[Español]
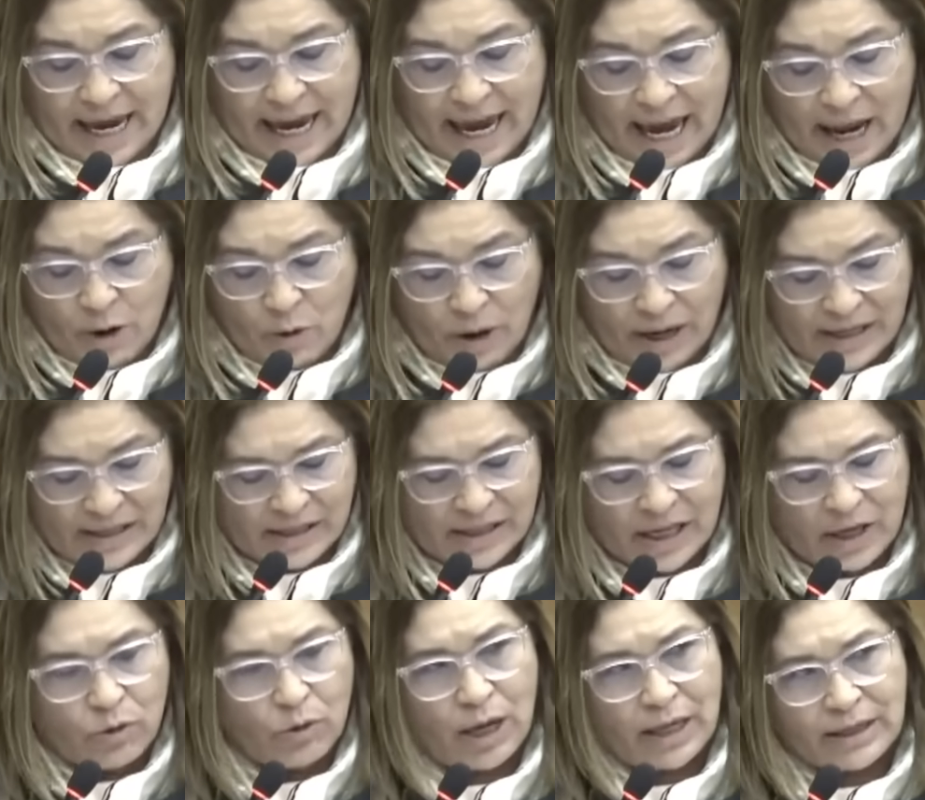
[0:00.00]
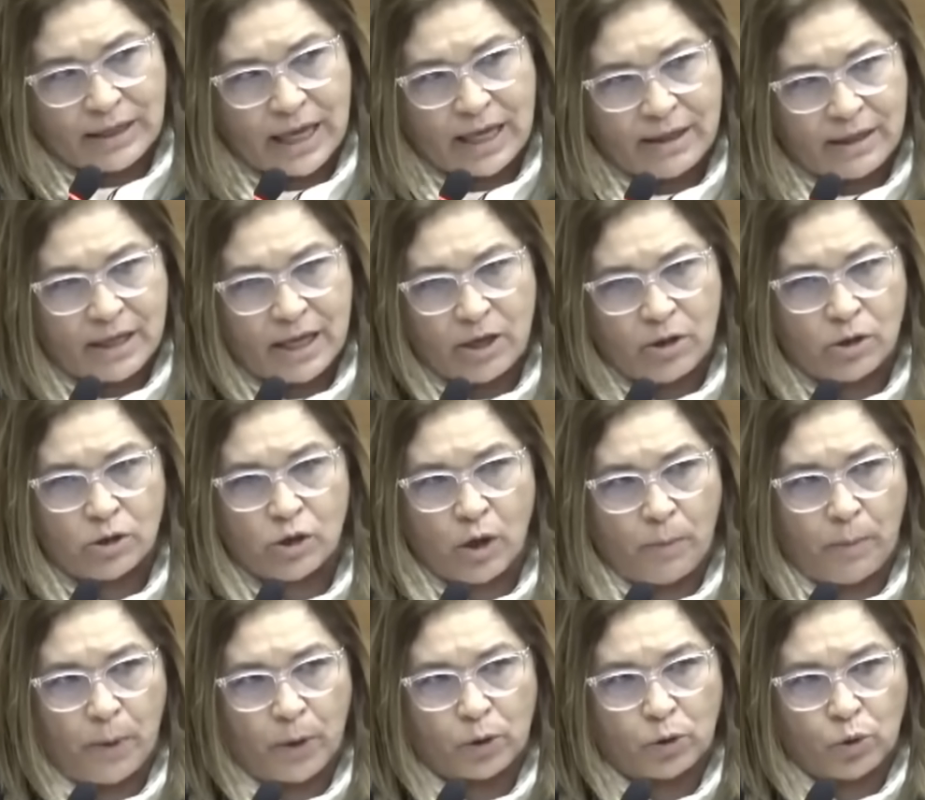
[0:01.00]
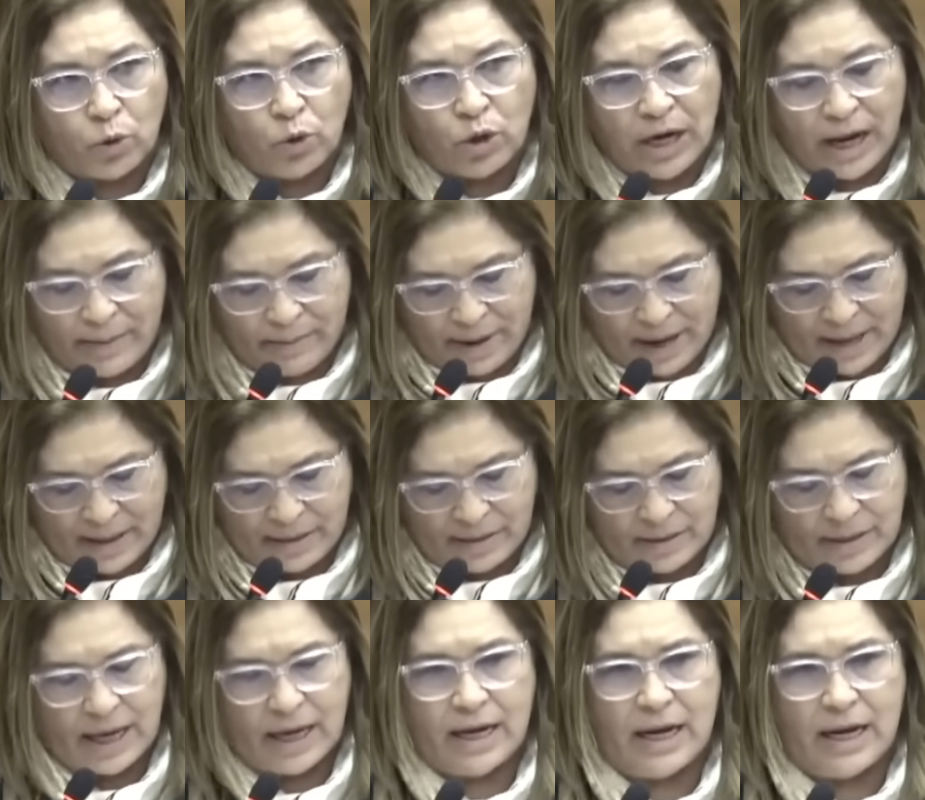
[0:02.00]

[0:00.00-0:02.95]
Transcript: que no han sido atendidos oportunamente